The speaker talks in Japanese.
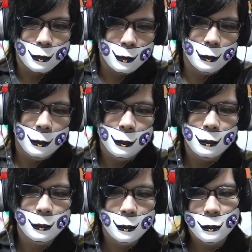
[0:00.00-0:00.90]
まあ、な
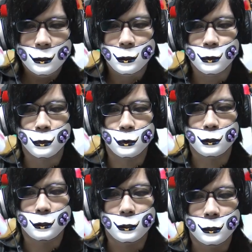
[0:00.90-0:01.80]
かなかね、結構こう
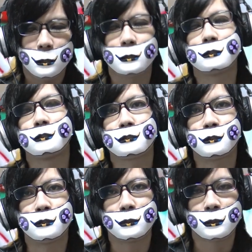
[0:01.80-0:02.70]
やって白熱
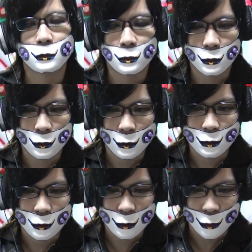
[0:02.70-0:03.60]
するバトルなんで、
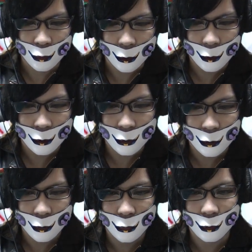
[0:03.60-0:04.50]
ぜひともね、
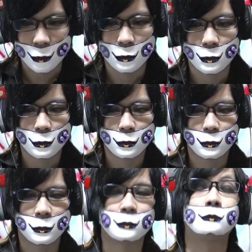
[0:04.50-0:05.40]
まあ、
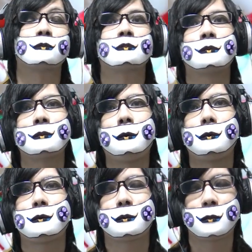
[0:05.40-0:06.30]
ダウンロードしてみ
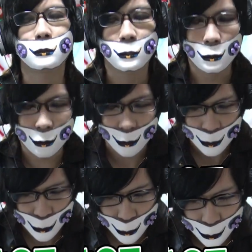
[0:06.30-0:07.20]
て、やってみたらいかがで
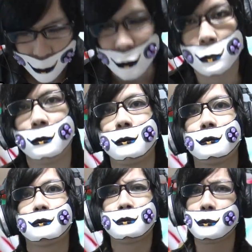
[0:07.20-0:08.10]
しょうか。
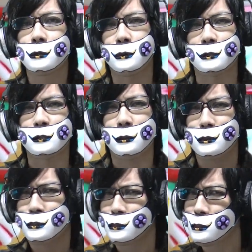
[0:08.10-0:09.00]
ということで、コアラちゃん、
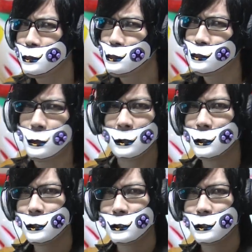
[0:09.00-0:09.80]
またね。